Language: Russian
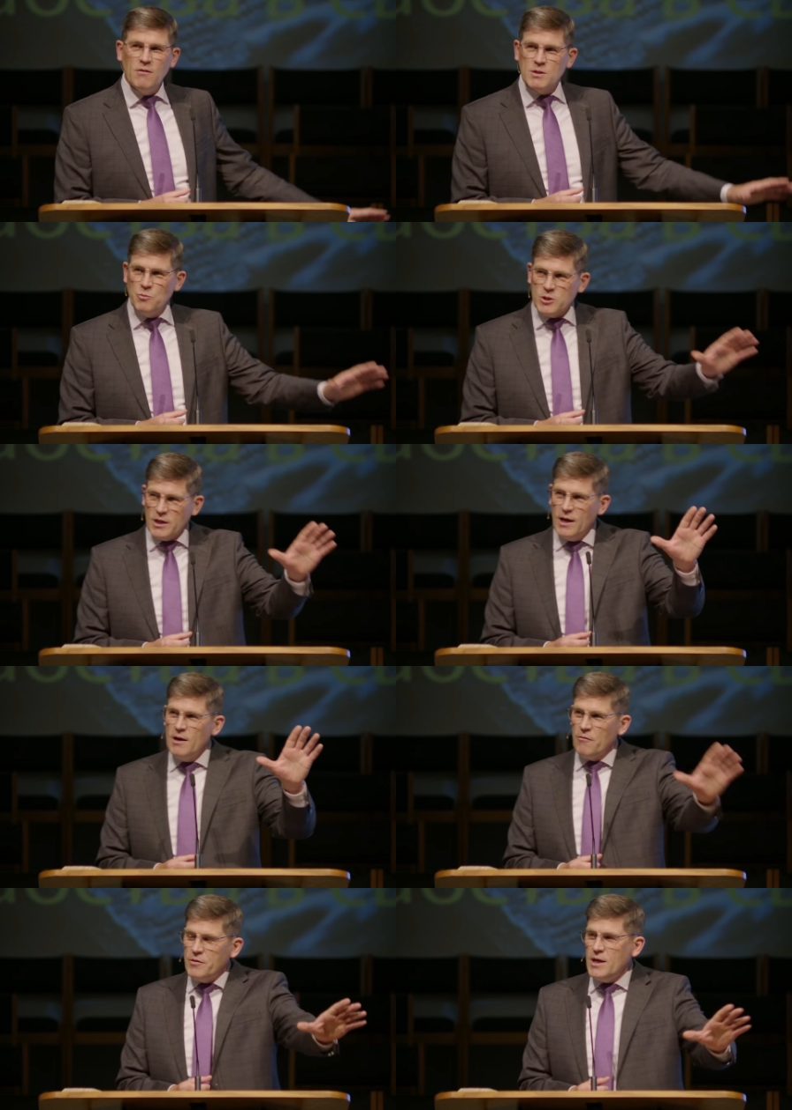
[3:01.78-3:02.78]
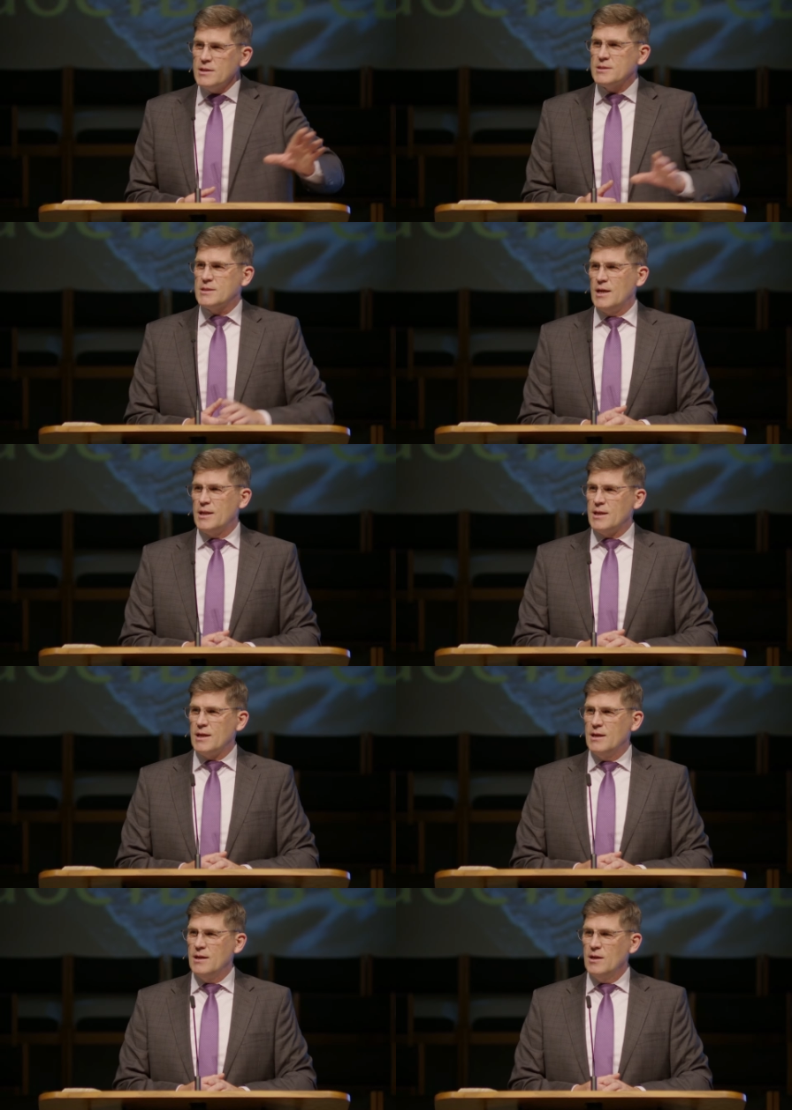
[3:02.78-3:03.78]
а возможно, вне сцены.
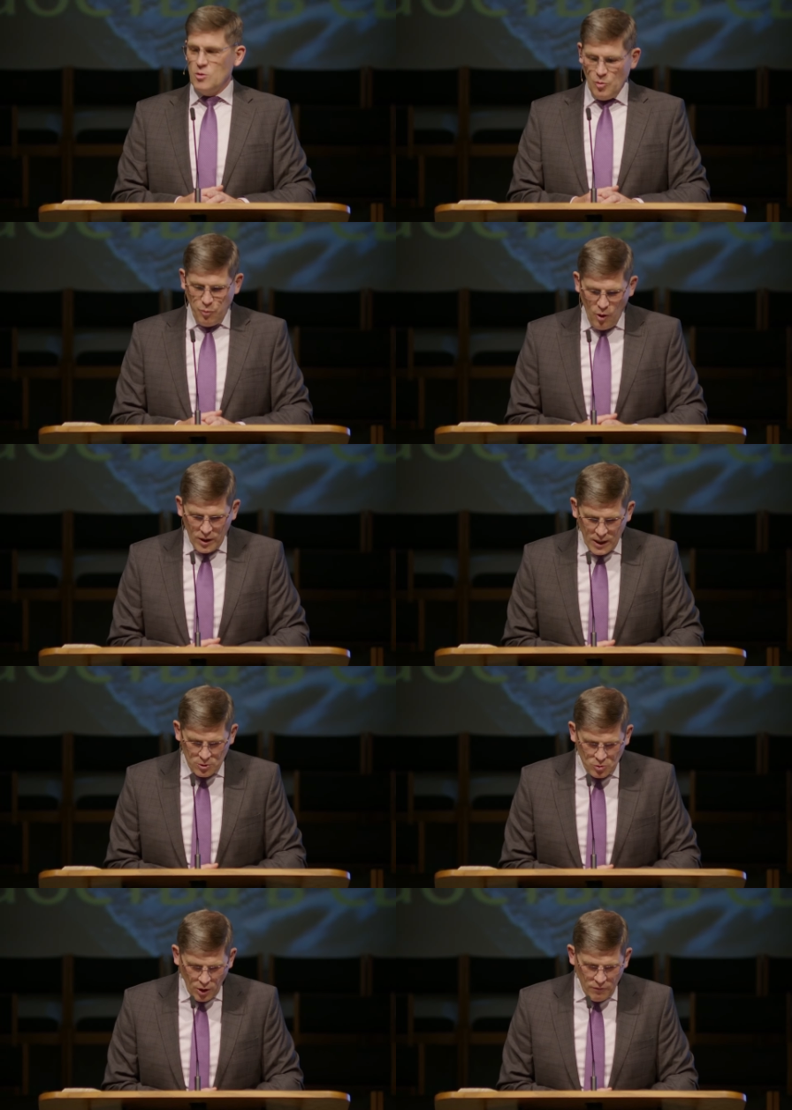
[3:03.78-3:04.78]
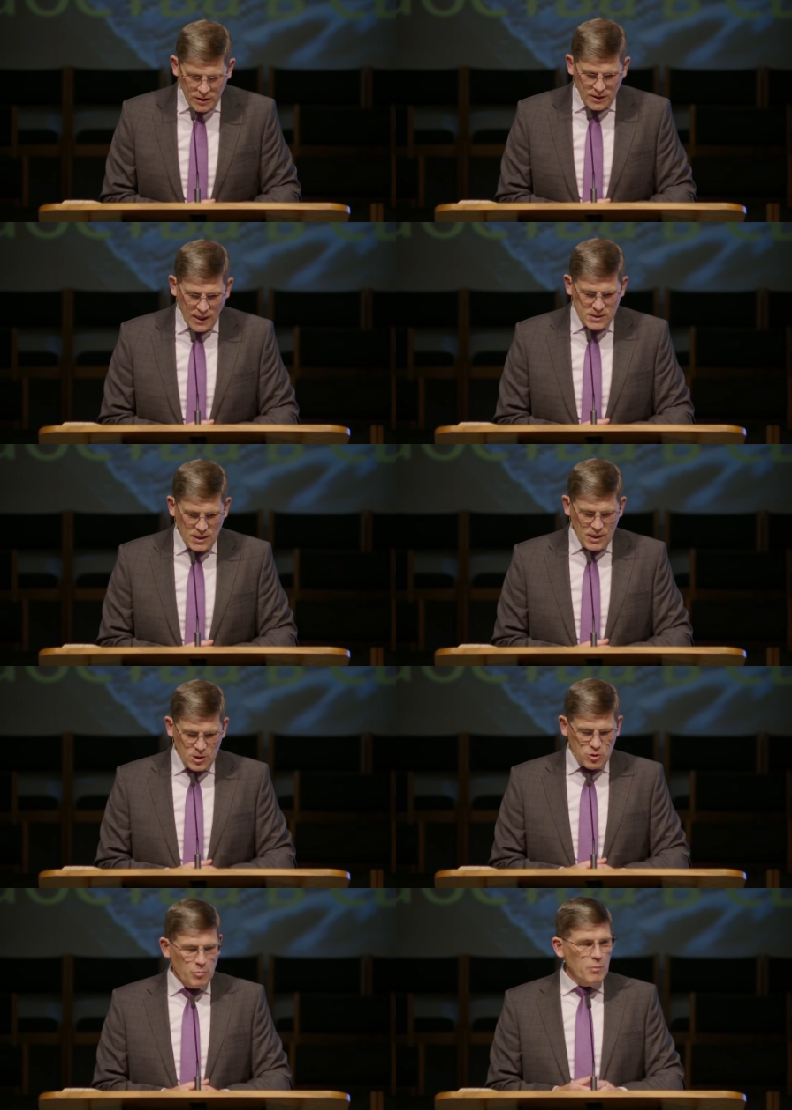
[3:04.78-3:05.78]
Но Бог готовит нас,
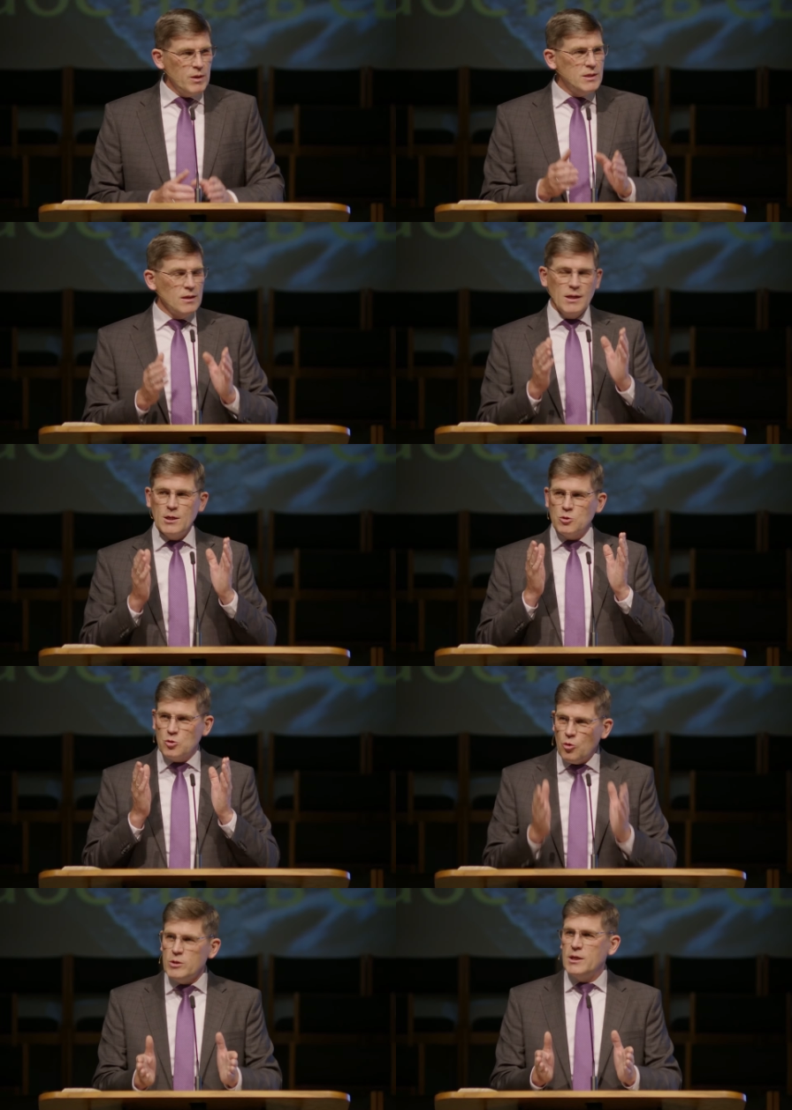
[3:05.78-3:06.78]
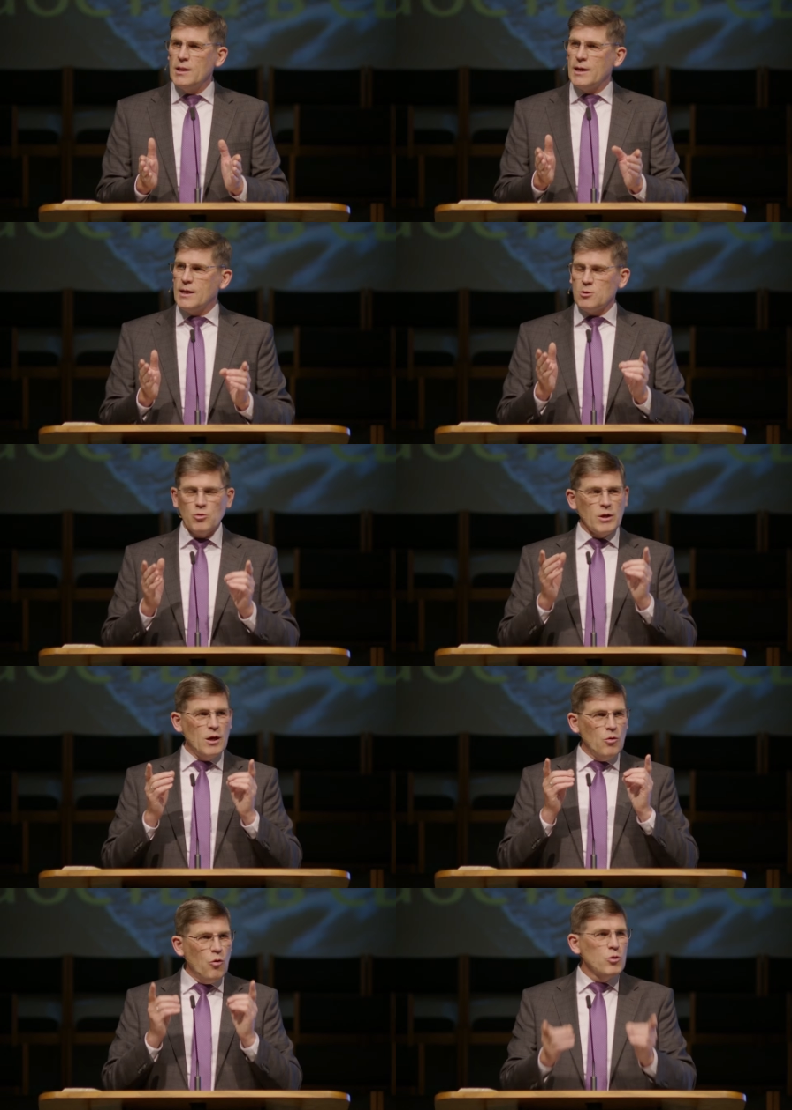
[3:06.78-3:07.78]
чтобы мы делали то дело, которое
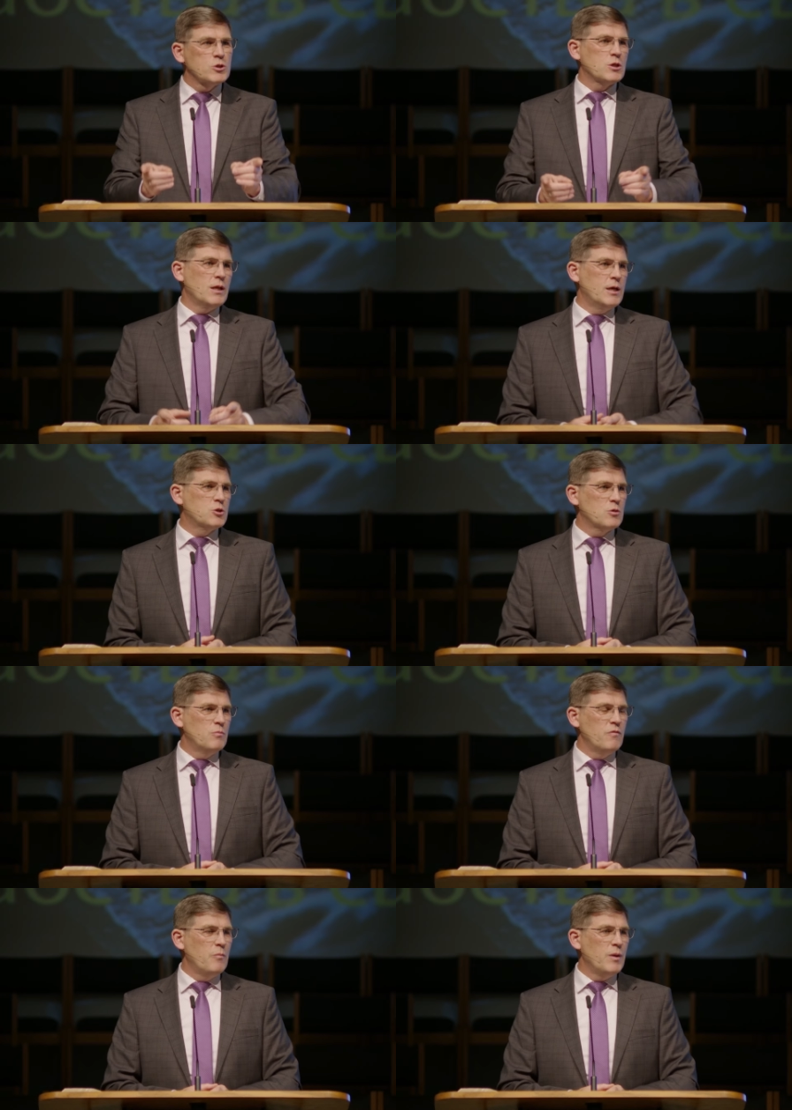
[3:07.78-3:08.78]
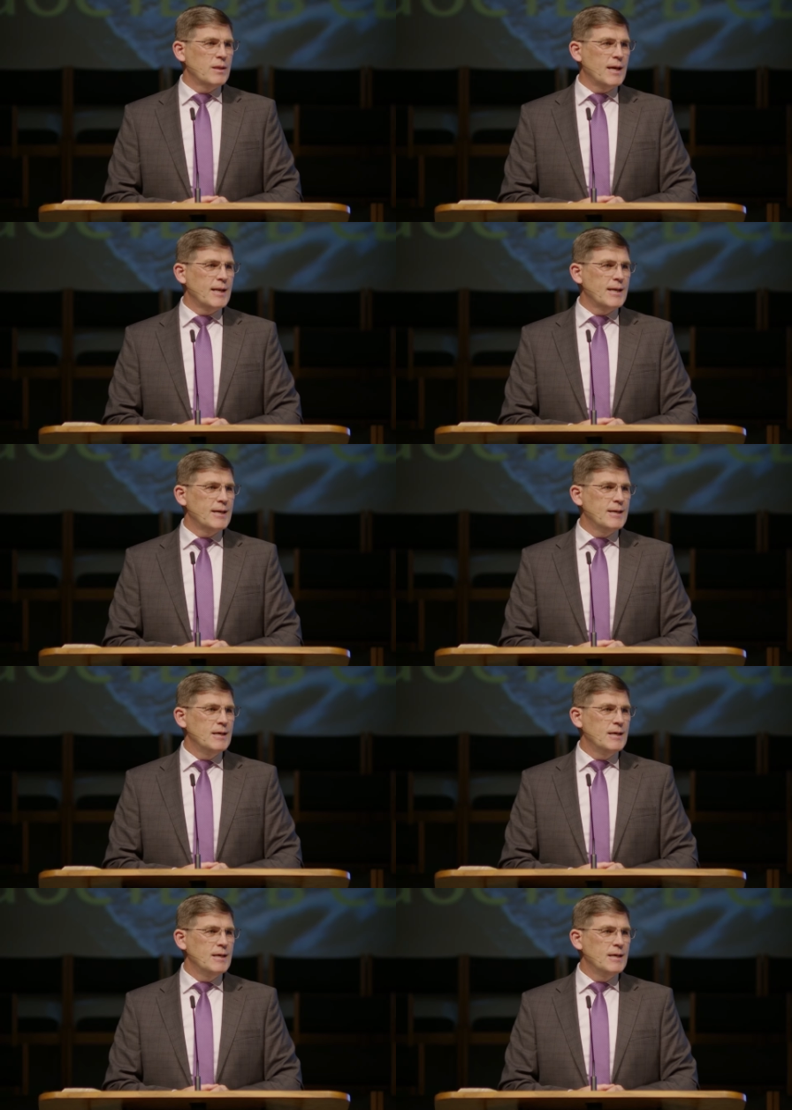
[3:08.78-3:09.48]
Он желает, чтобы мы выполняли.